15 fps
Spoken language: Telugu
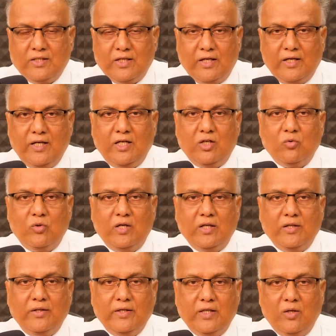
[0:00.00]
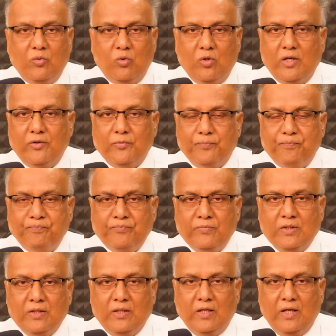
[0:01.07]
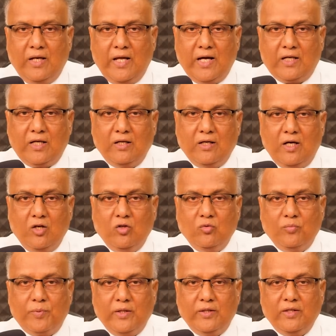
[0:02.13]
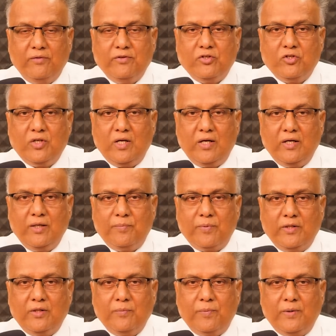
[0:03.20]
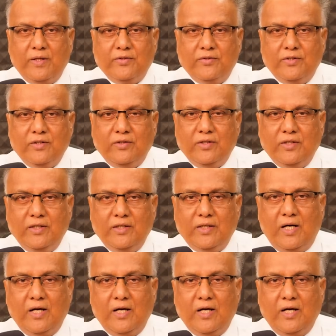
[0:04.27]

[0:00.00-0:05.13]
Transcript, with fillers: జరిగేటువంటిదిగా ఉండదు లేఖనాలు ప్రతి విషయాన్ని ప్రతి పరిస్థితిని